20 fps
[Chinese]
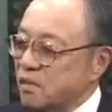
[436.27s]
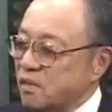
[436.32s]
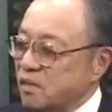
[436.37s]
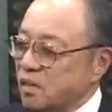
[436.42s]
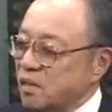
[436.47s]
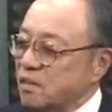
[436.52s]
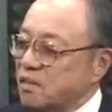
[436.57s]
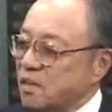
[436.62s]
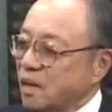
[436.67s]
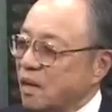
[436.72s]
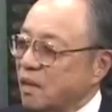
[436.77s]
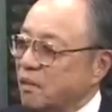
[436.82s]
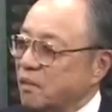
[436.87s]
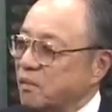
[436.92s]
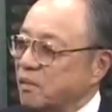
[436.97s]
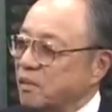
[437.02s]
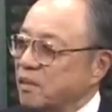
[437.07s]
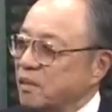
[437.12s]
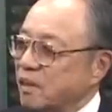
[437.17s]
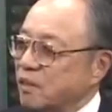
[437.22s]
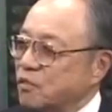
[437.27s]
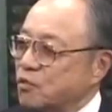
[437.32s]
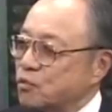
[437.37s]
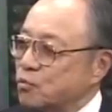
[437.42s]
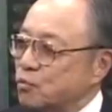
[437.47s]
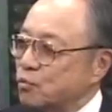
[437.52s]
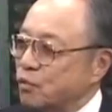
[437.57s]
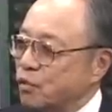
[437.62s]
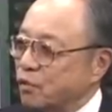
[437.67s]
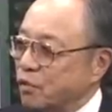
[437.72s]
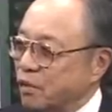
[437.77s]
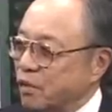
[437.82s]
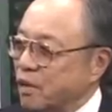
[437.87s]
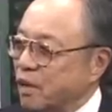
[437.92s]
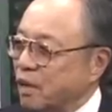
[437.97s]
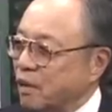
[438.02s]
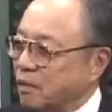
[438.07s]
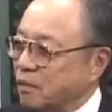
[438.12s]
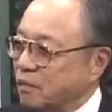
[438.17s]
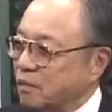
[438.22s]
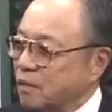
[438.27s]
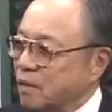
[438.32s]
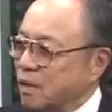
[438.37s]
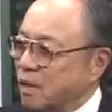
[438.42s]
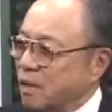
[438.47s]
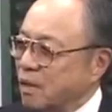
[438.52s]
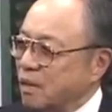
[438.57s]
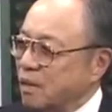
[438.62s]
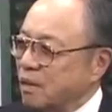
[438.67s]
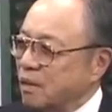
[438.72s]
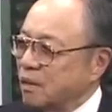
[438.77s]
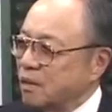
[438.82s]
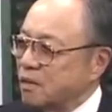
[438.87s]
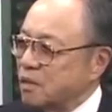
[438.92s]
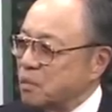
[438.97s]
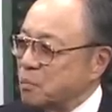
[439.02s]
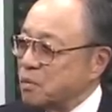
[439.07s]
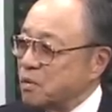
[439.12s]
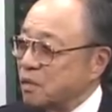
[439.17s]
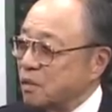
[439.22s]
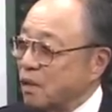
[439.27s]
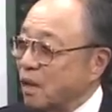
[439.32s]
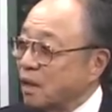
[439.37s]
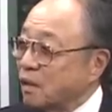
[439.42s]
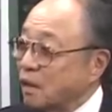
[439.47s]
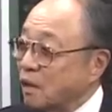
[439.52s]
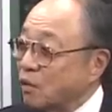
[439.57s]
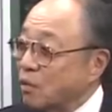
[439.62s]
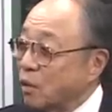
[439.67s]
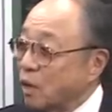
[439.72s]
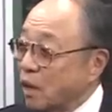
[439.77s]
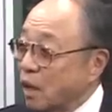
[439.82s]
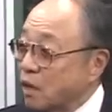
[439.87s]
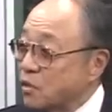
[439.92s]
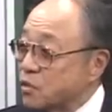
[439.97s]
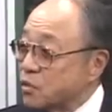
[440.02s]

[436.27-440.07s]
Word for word: 青菜哦，你那煮了一定要是不是抗氧化、抗